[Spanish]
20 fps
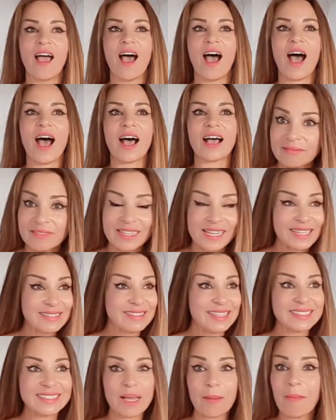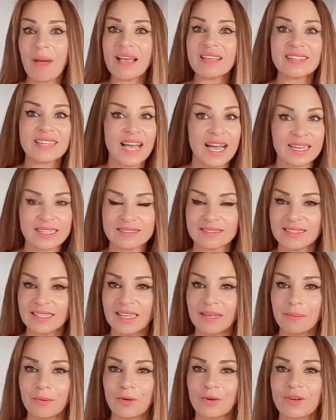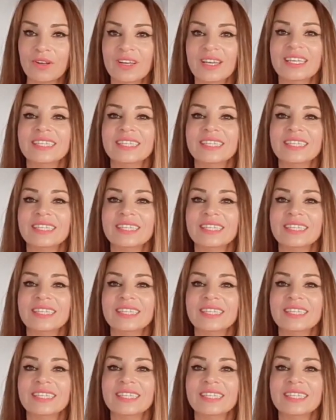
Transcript: a sentirte más activo,